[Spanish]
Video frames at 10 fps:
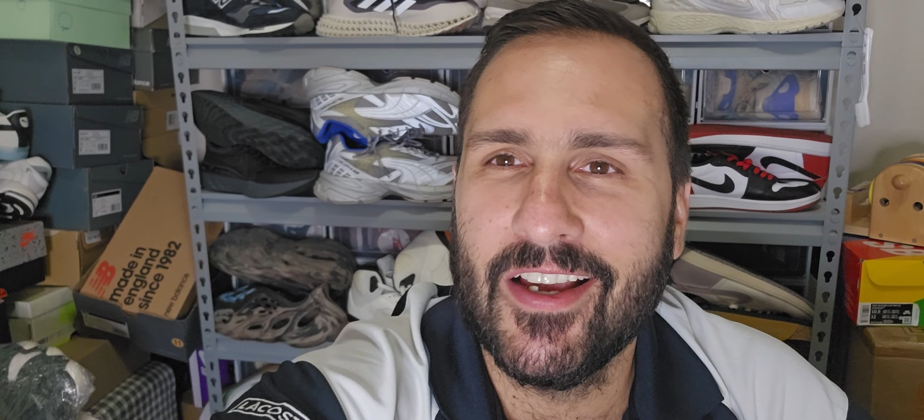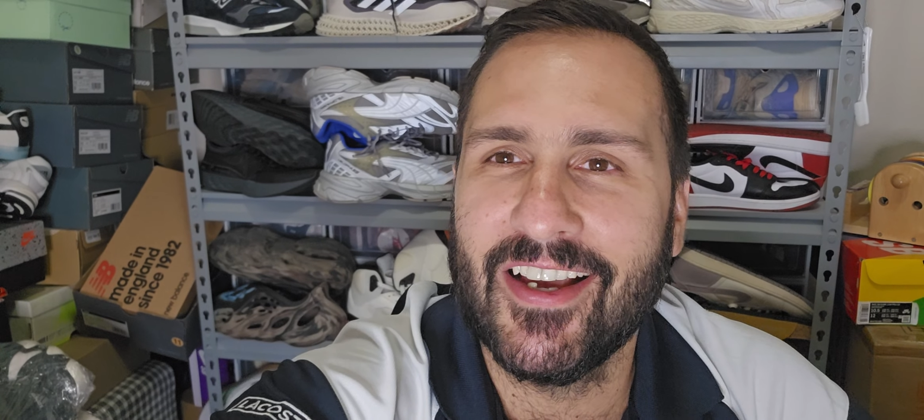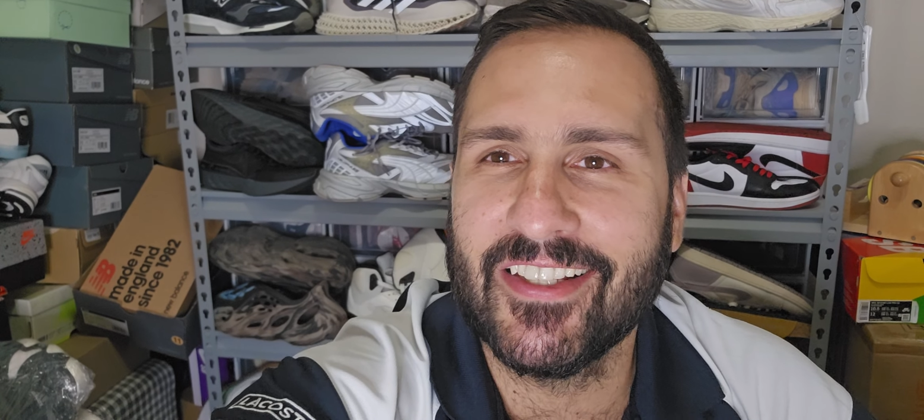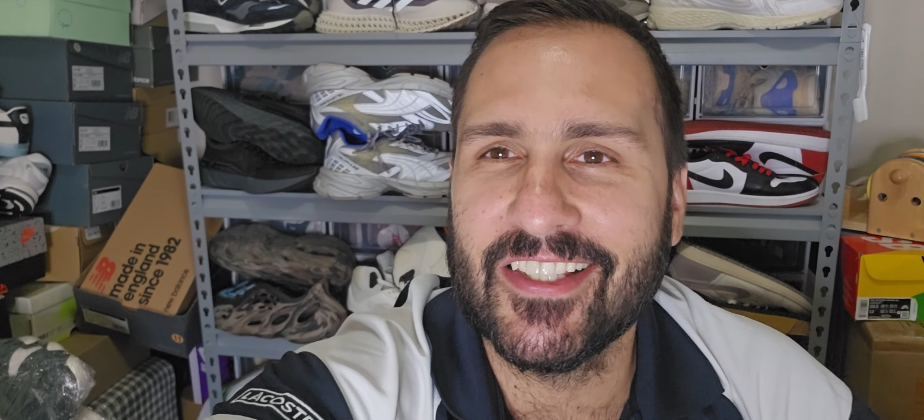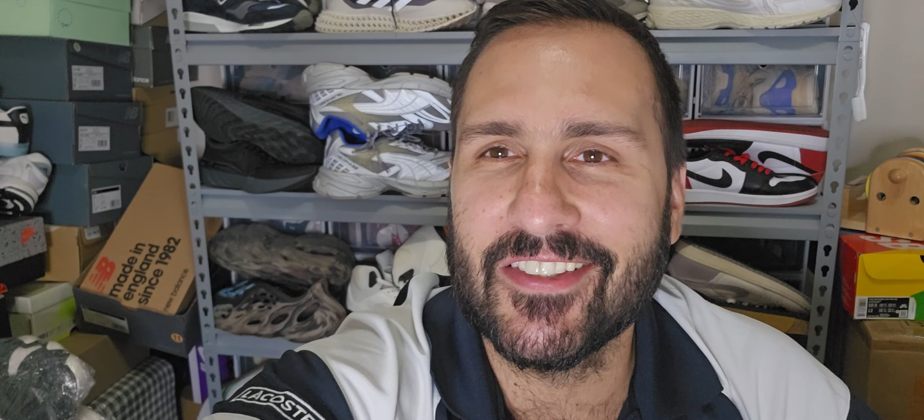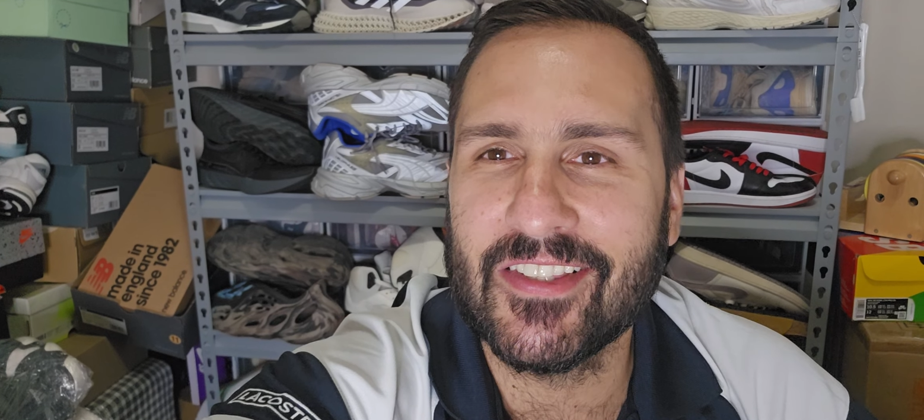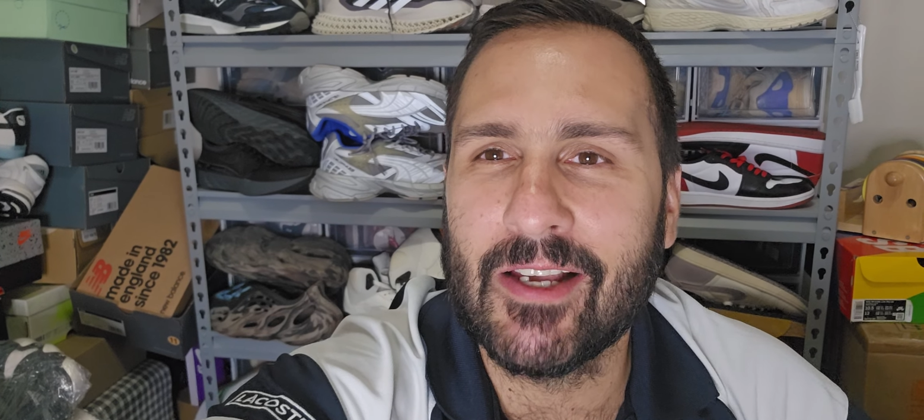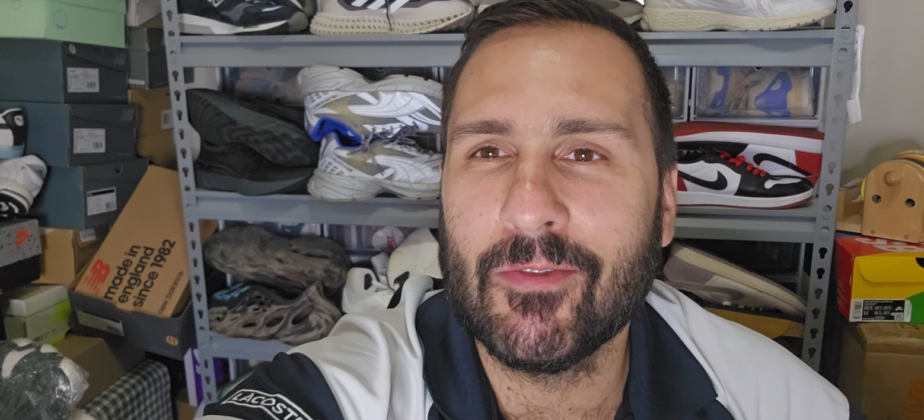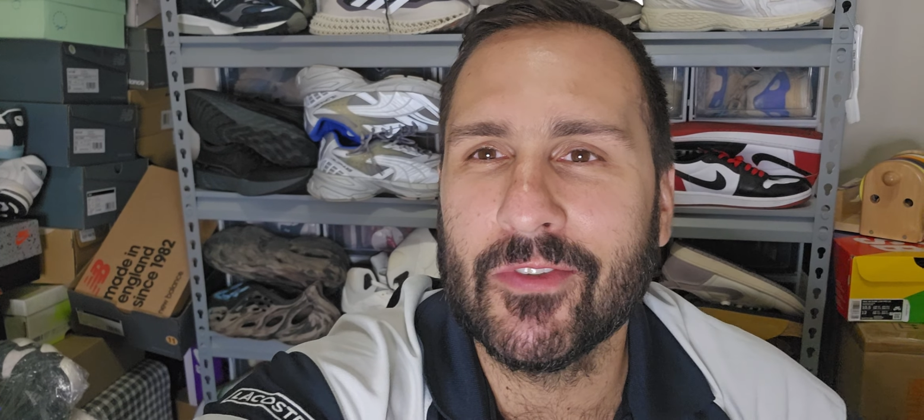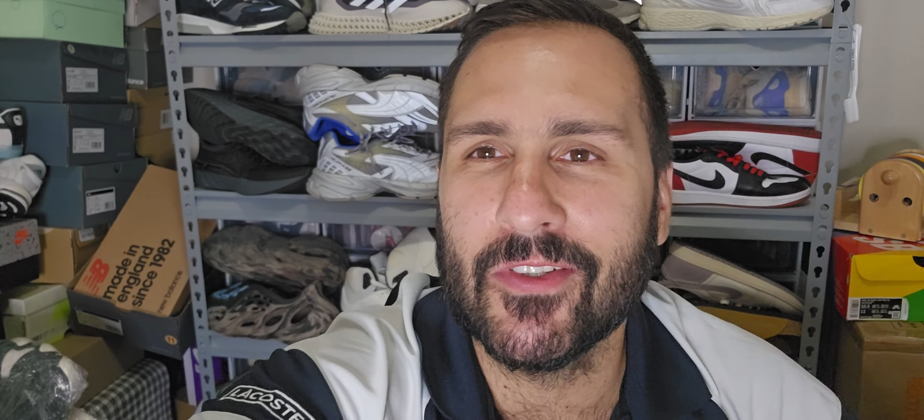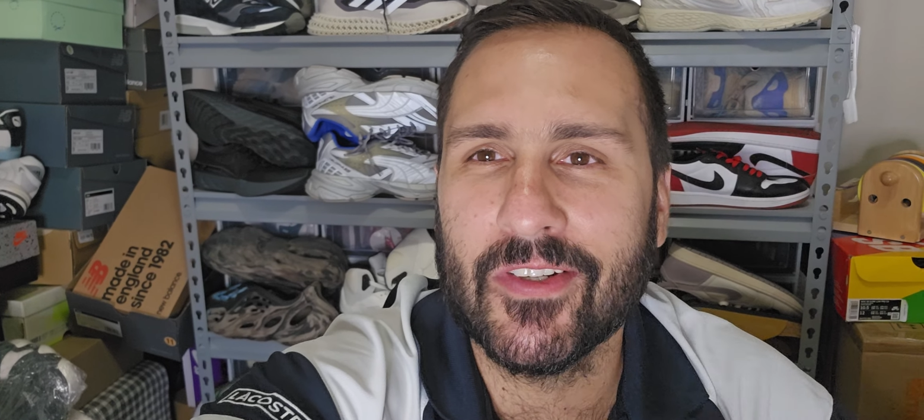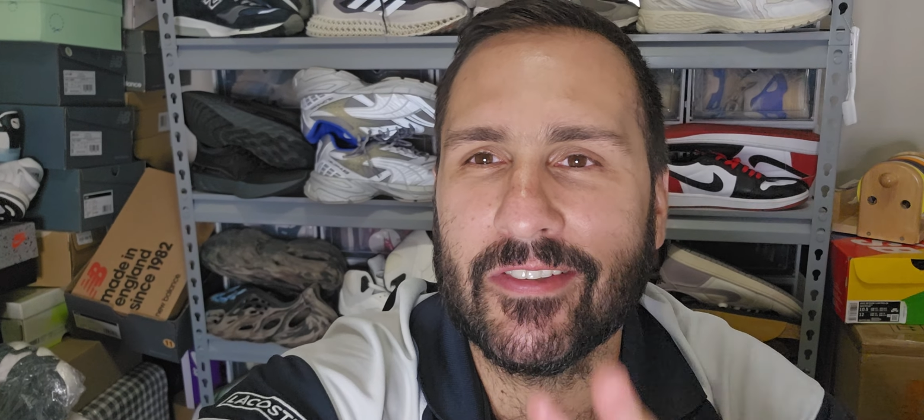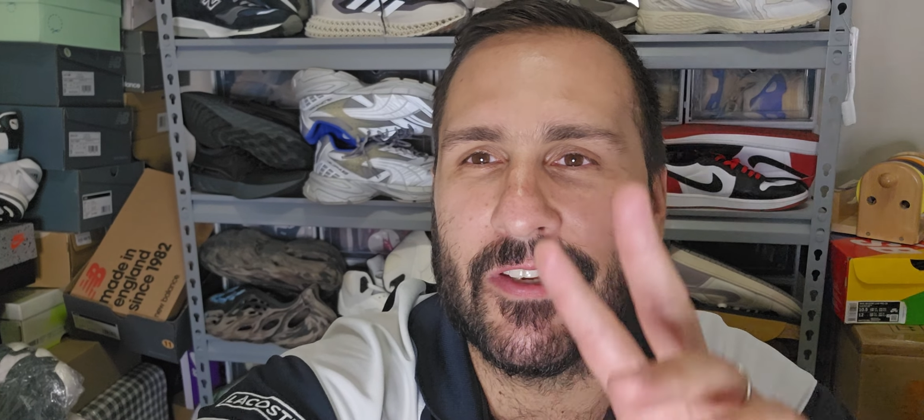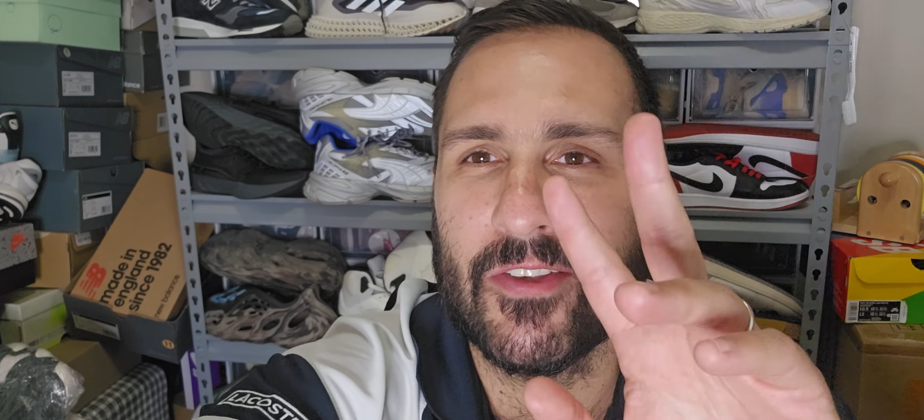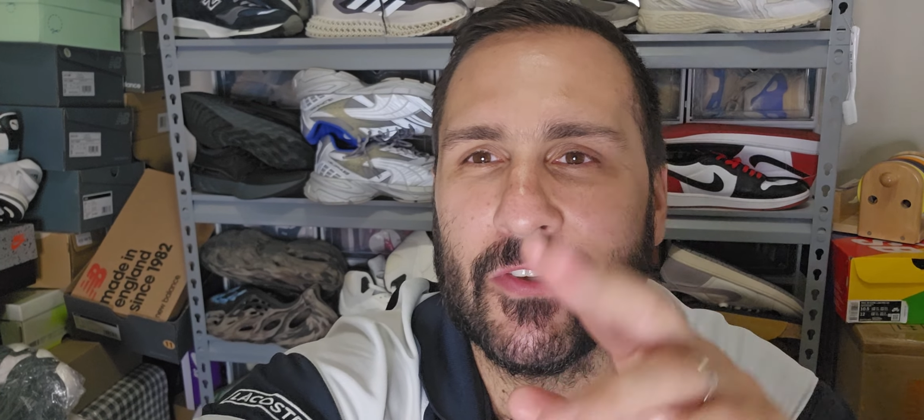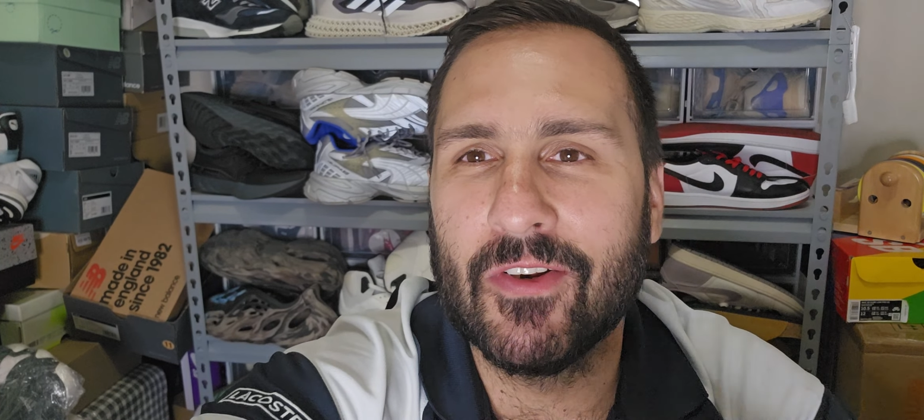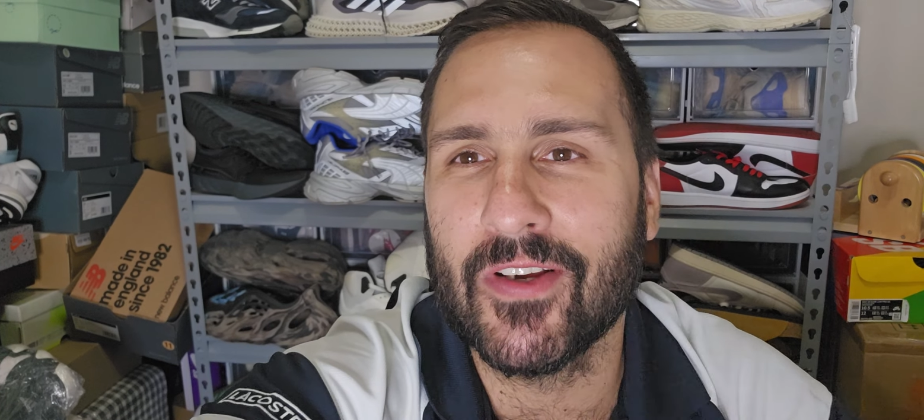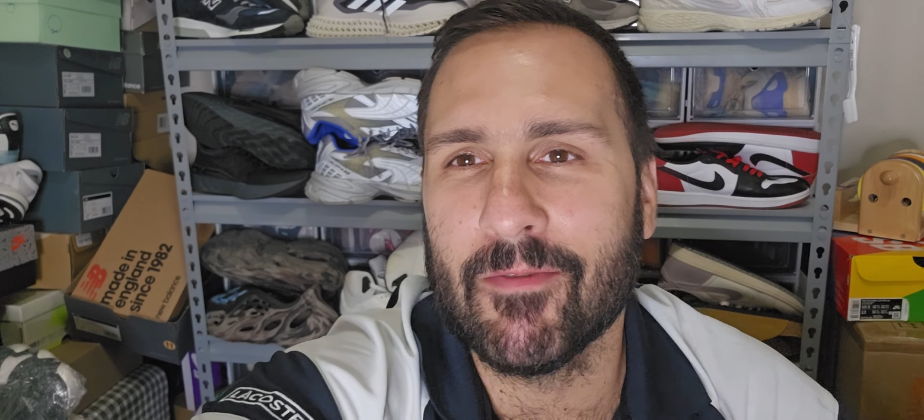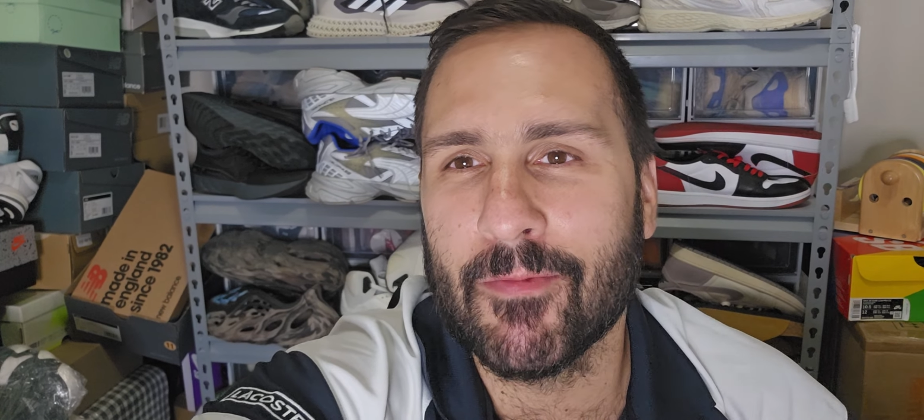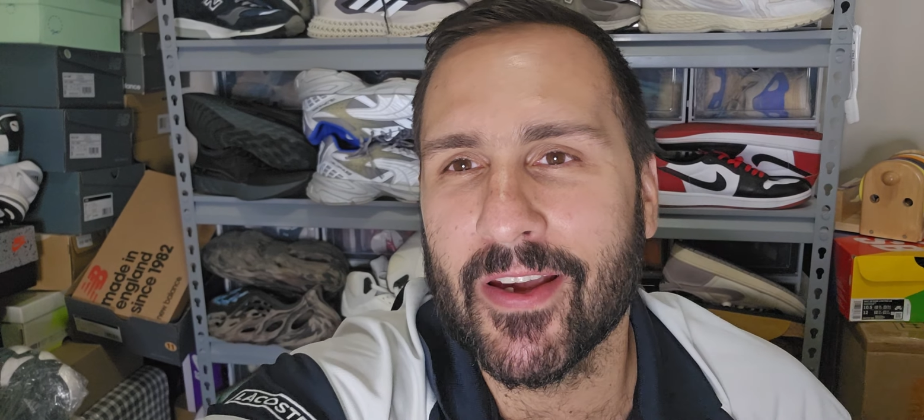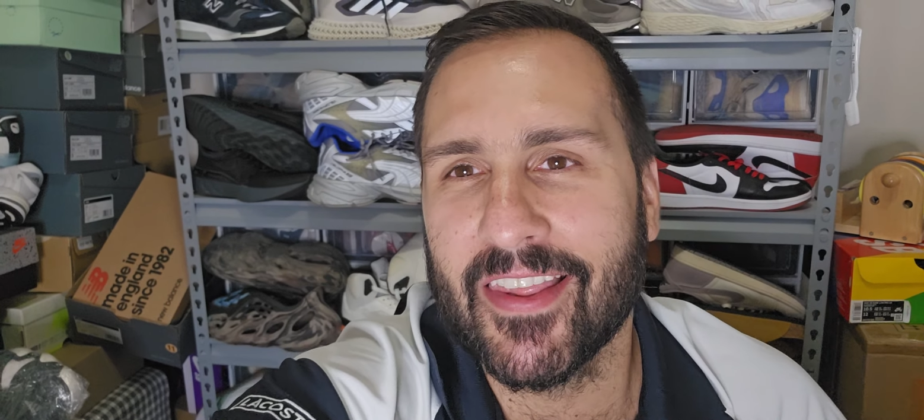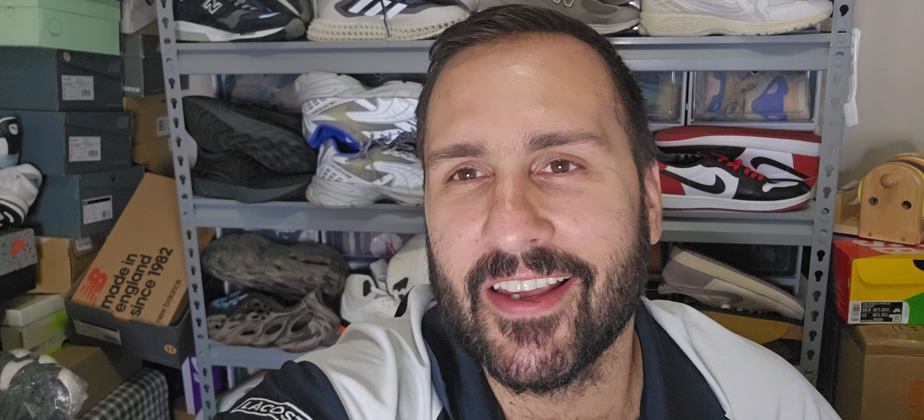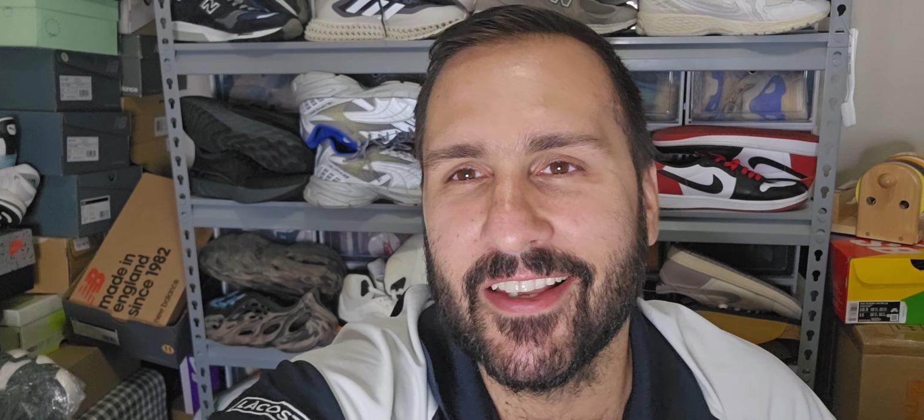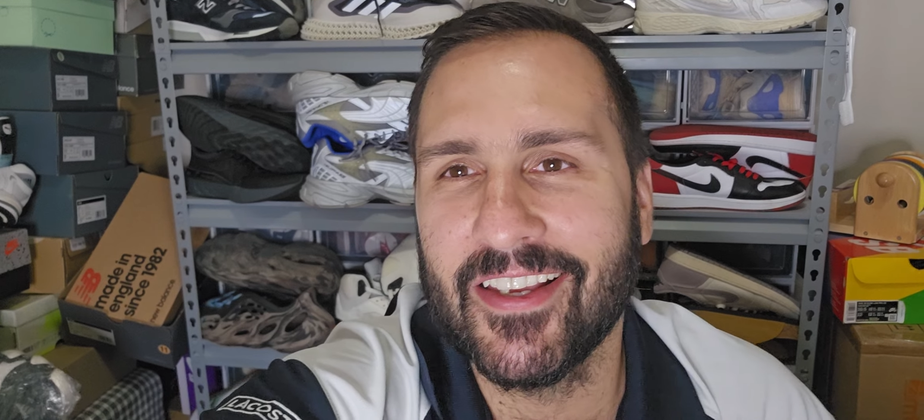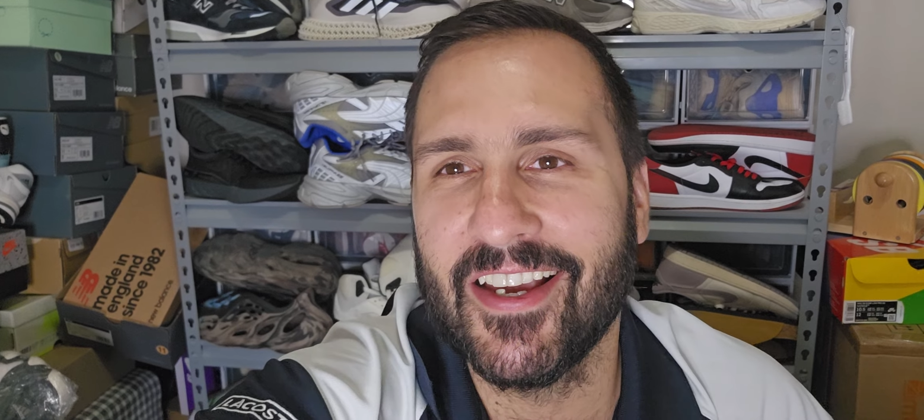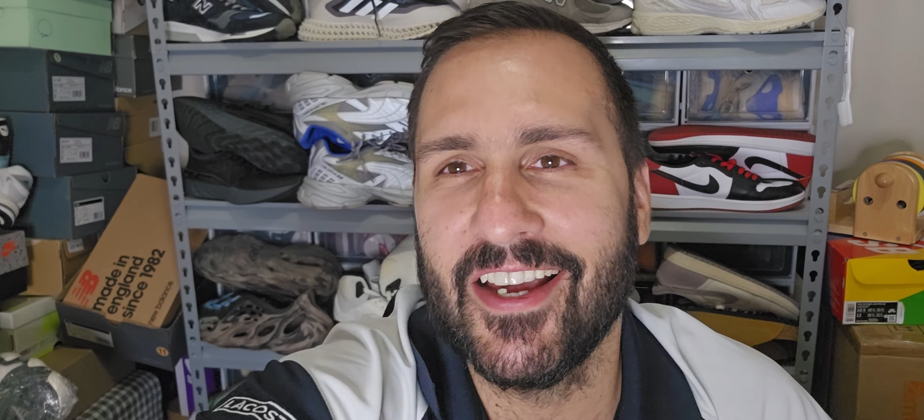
Aquí estamos, yo les ayudo en lo que pueda.